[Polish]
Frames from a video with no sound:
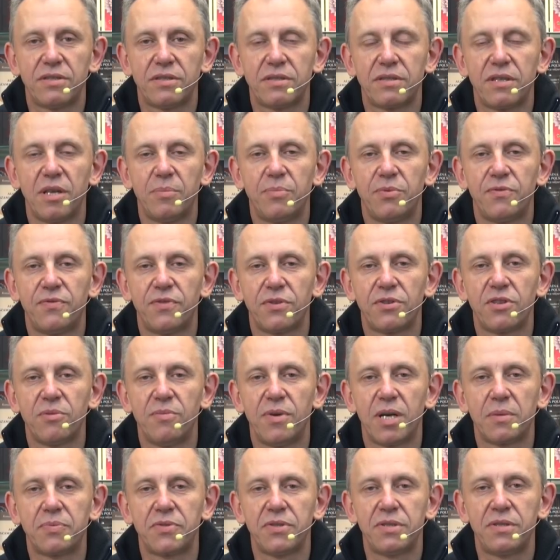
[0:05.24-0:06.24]
ze sklepu
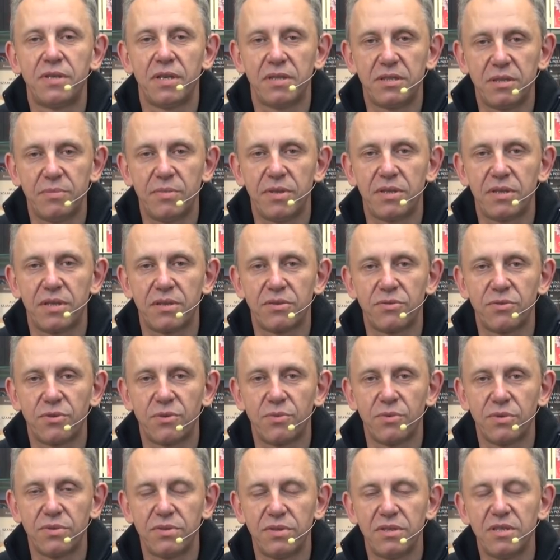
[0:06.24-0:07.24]
Fotomak przy stacji metra
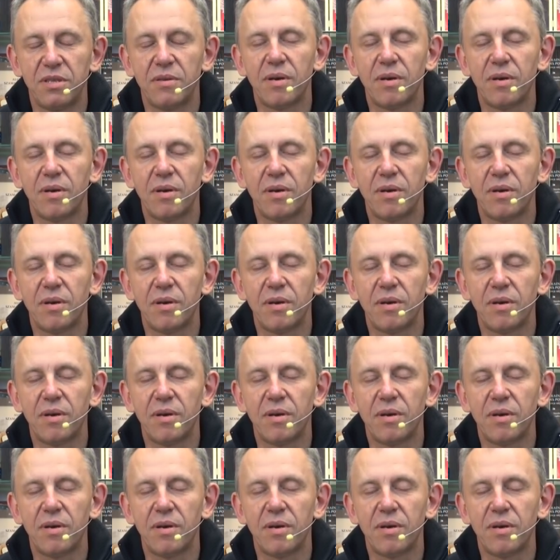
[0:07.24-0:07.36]
Sokłosy.